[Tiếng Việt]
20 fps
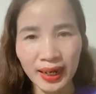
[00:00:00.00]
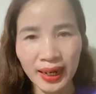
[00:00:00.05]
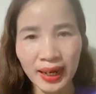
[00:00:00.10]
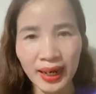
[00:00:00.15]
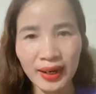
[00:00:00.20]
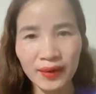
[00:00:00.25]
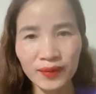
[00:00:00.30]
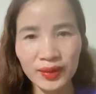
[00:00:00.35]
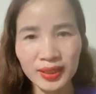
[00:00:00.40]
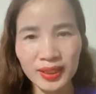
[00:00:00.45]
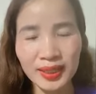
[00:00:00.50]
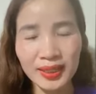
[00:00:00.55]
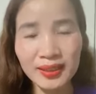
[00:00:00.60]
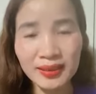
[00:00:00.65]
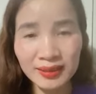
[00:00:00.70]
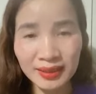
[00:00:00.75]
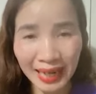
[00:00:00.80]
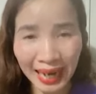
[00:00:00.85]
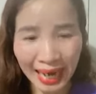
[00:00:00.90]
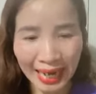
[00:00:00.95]
À, vậy thì
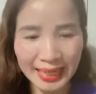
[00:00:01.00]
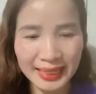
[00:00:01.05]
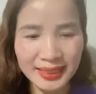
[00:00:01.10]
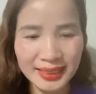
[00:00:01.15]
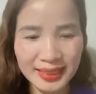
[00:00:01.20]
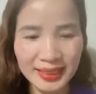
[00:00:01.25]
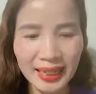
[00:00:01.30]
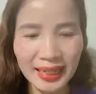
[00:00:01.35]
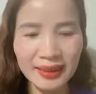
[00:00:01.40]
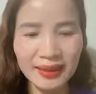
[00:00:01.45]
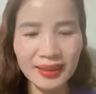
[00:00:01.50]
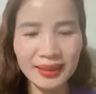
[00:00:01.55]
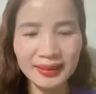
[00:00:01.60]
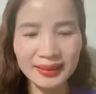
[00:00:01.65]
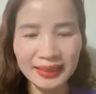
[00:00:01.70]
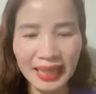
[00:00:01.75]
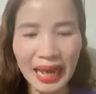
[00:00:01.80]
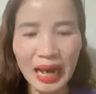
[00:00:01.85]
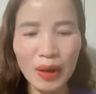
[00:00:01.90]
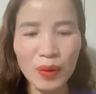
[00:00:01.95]
ngài chính là
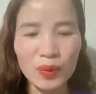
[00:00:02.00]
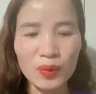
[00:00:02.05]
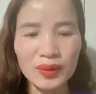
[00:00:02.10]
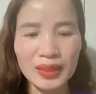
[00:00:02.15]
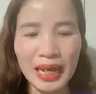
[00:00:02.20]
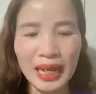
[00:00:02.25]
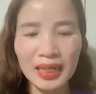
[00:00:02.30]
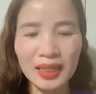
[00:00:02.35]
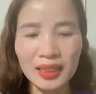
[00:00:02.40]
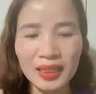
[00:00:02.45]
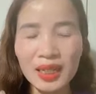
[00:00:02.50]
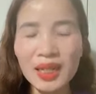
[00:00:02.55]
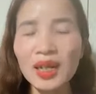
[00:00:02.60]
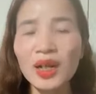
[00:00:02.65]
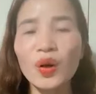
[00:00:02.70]
người tạo ra